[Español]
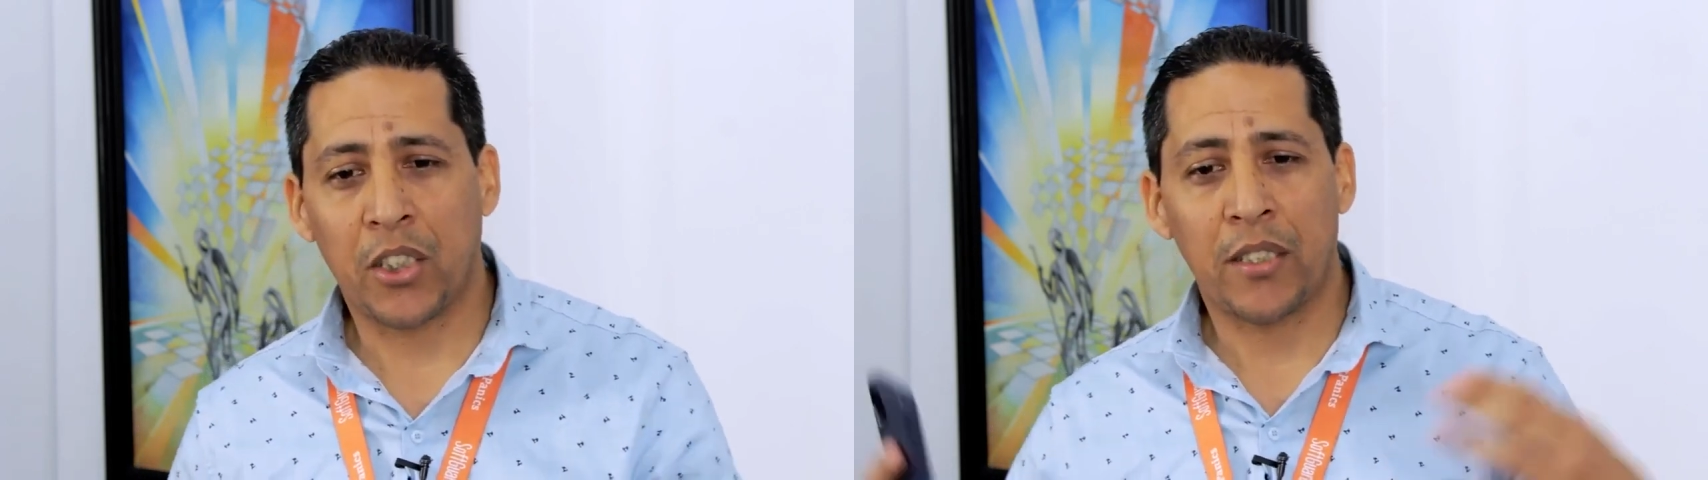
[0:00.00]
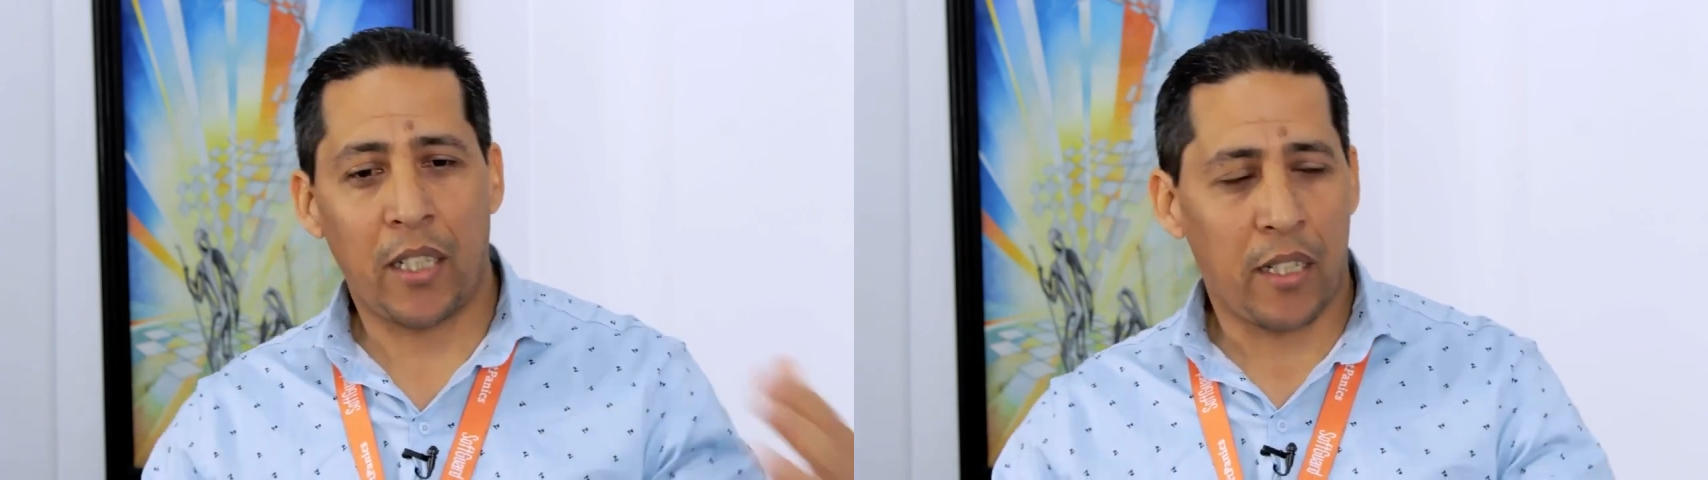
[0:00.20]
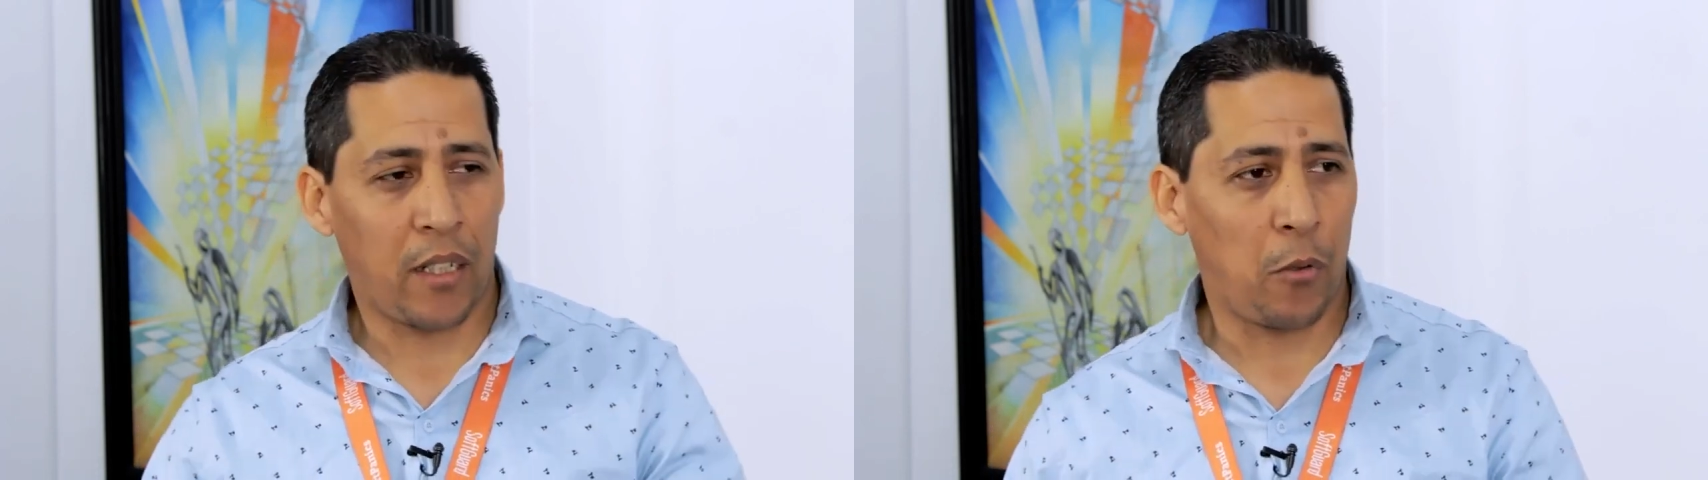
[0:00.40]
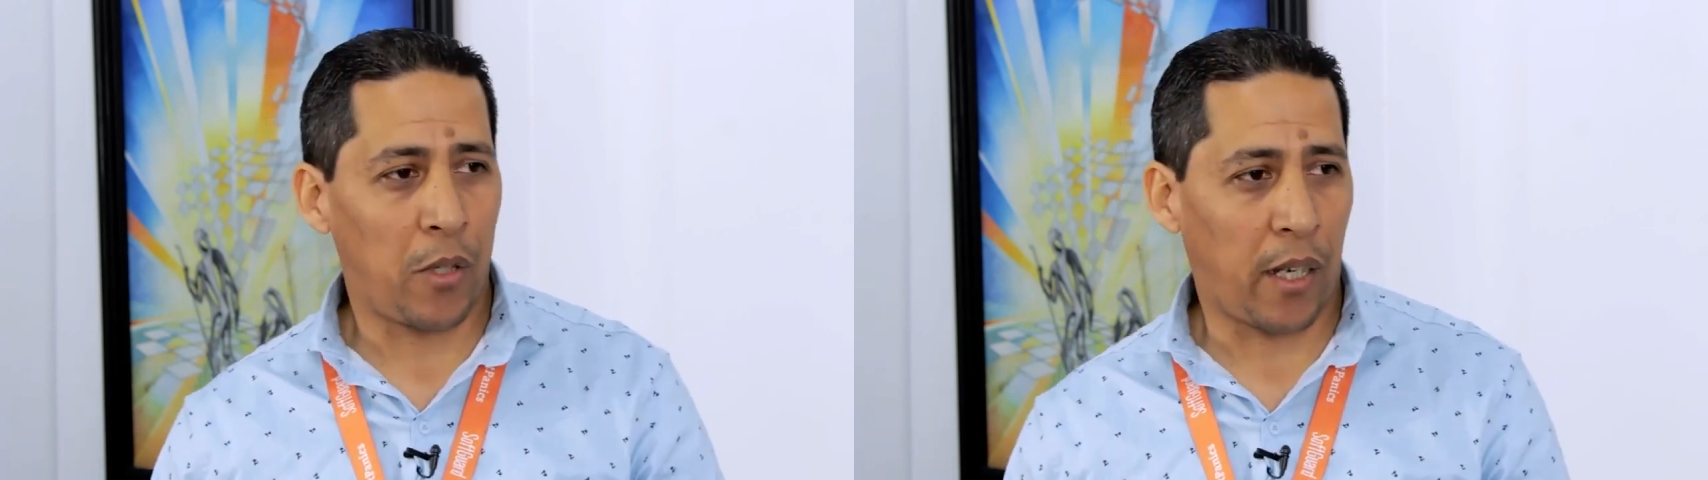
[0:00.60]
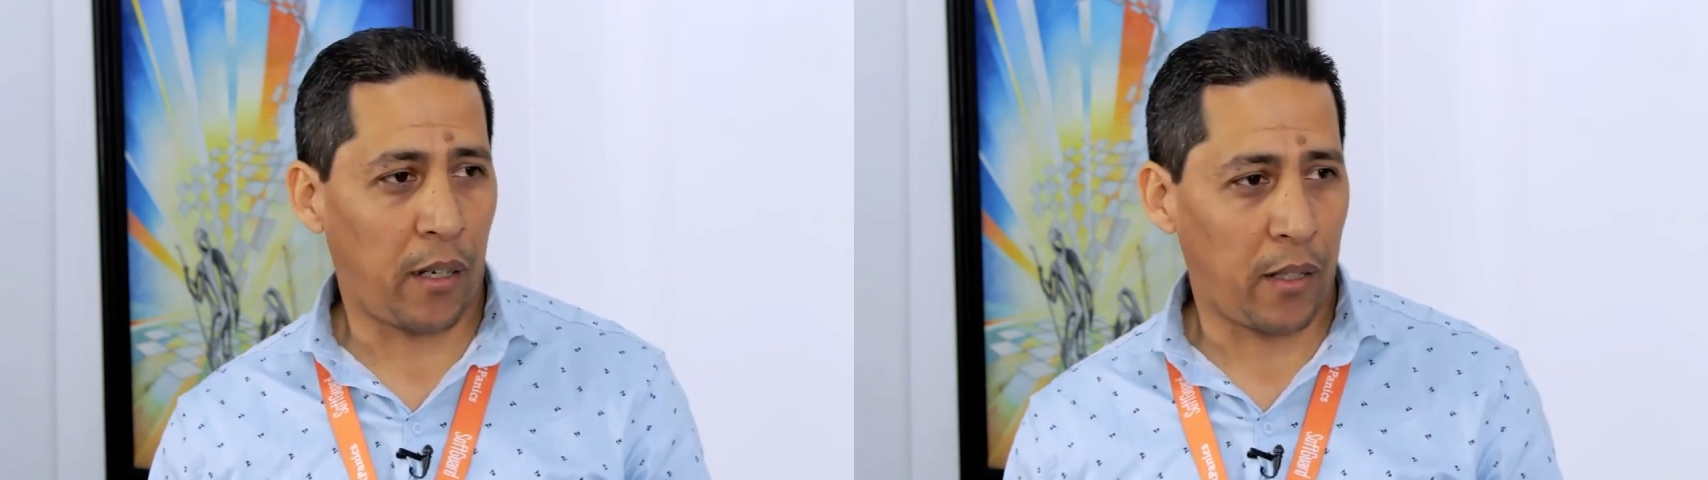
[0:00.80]
ya salían a
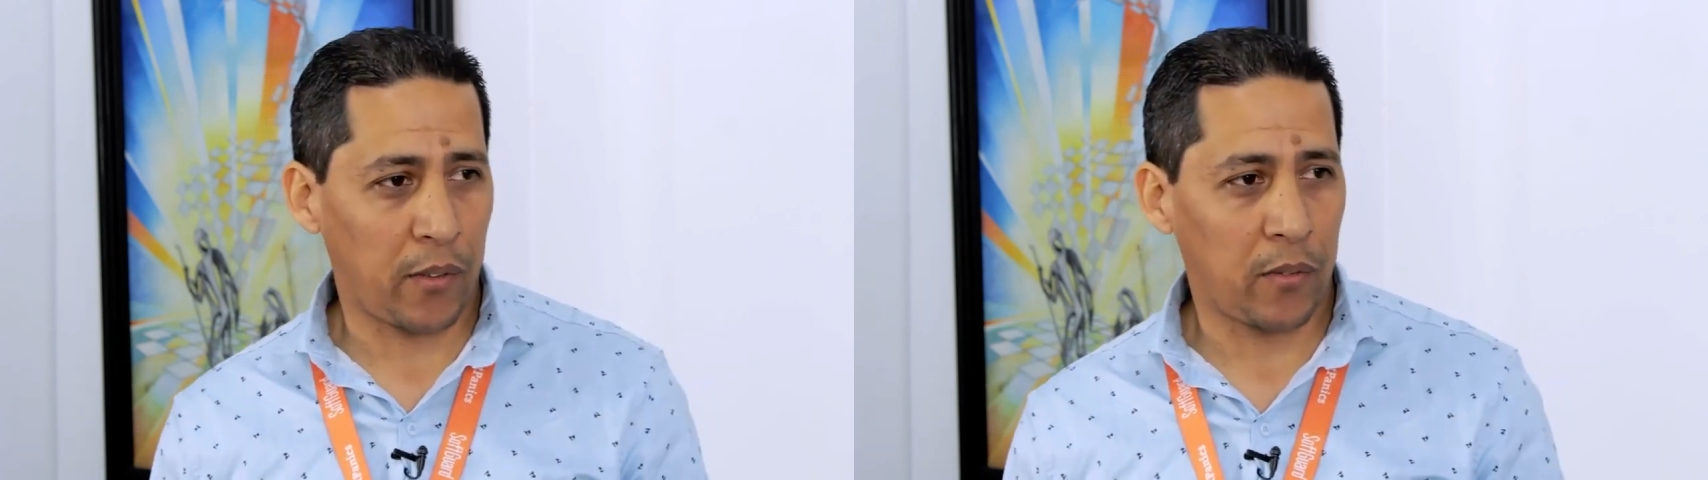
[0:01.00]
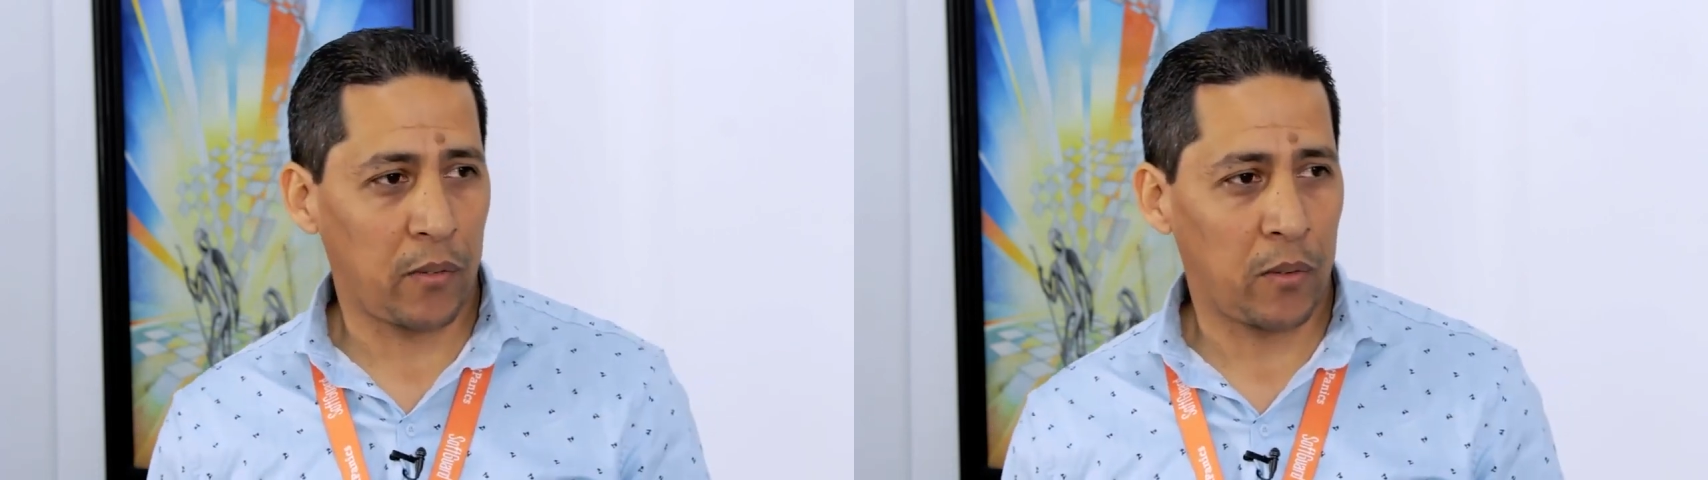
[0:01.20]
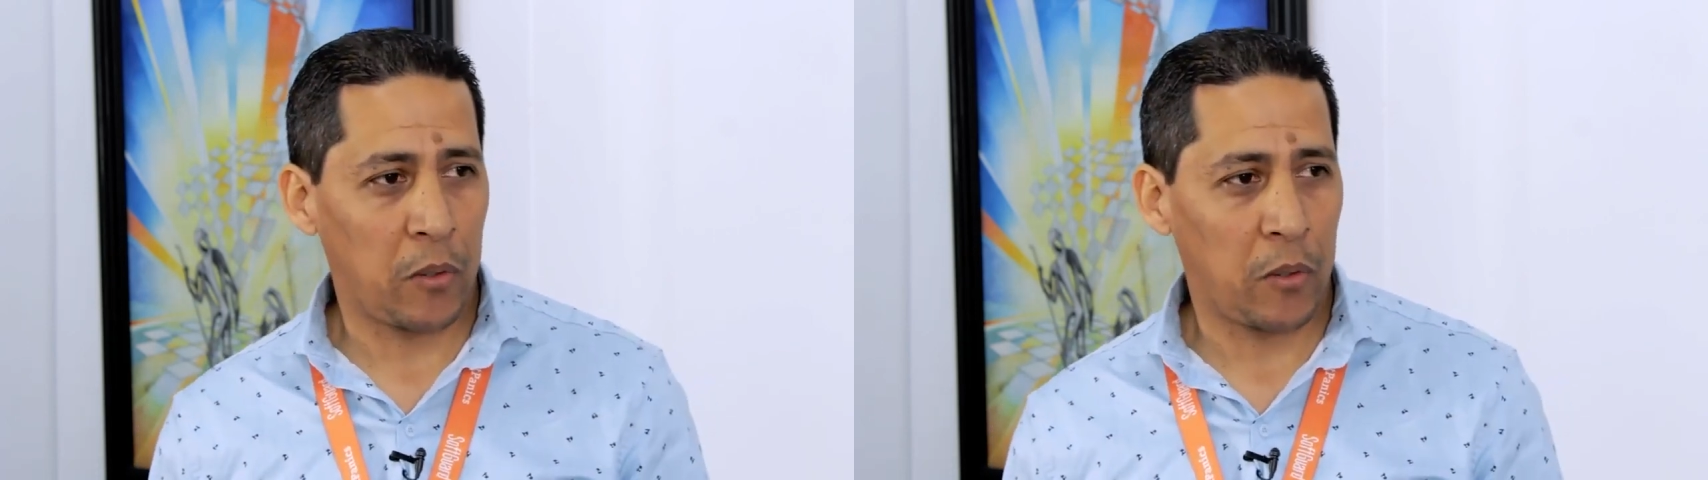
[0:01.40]
buscarlas.